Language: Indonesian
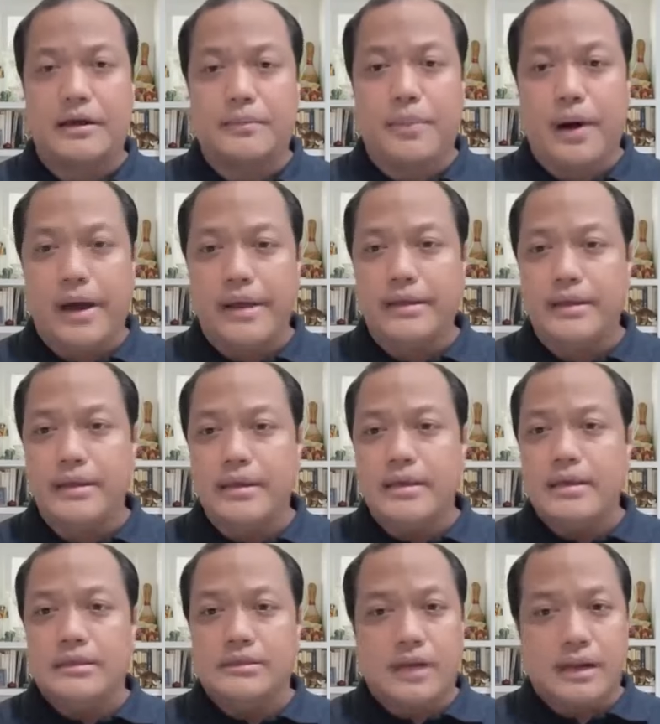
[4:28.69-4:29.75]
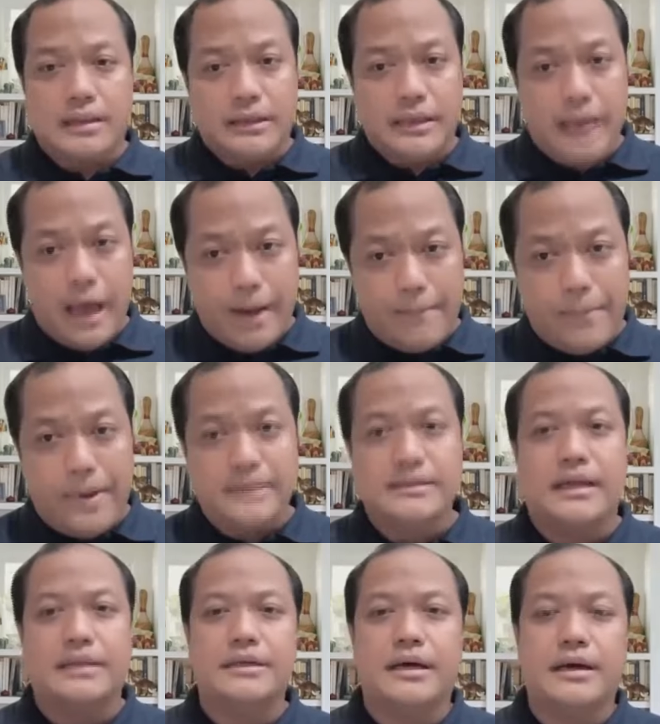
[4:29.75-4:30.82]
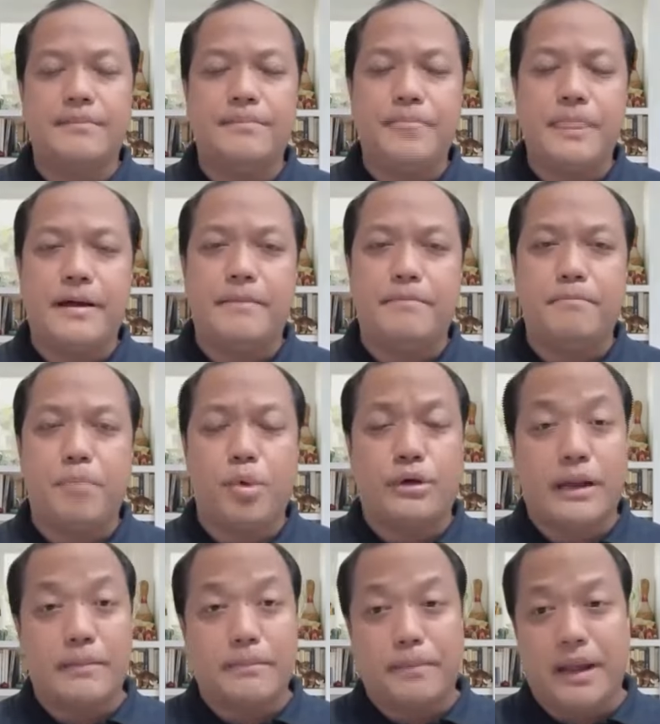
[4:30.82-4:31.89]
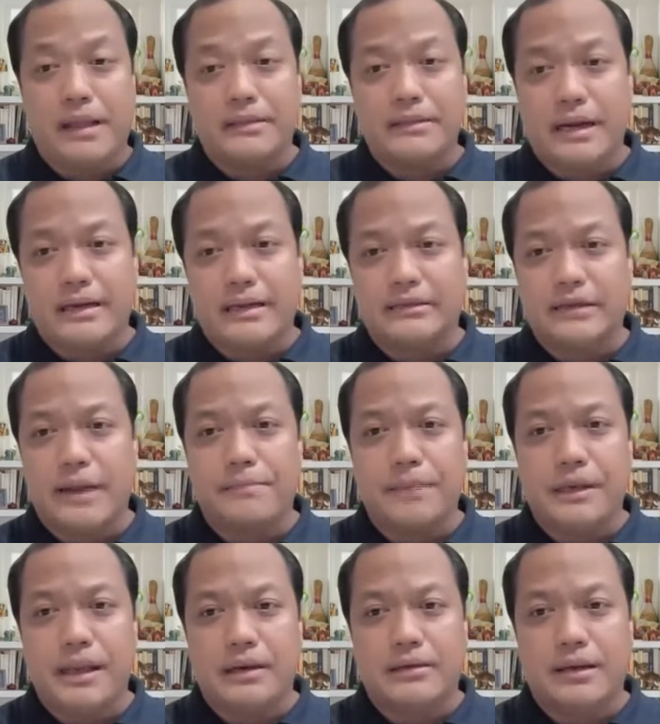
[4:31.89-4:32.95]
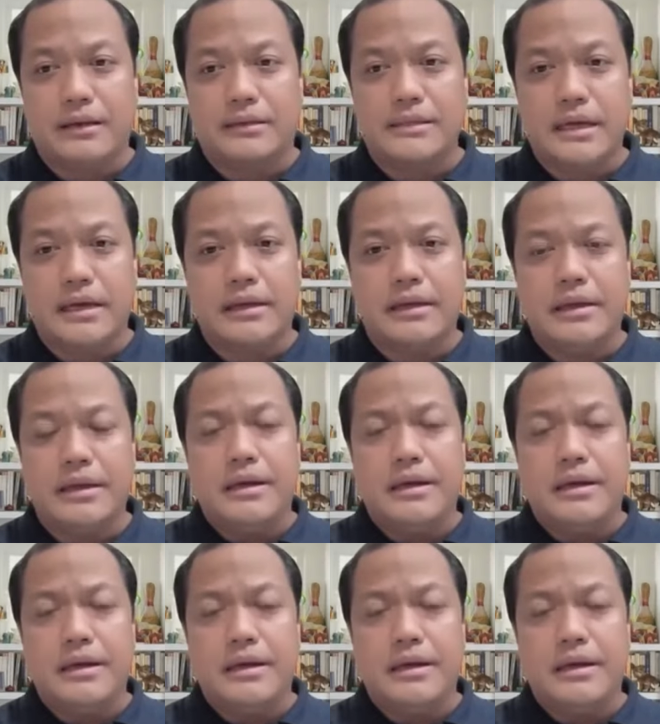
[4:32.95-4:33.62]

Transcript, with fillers: dengan baik strategi apa saja, eh, model pelatihan keterampilan kerja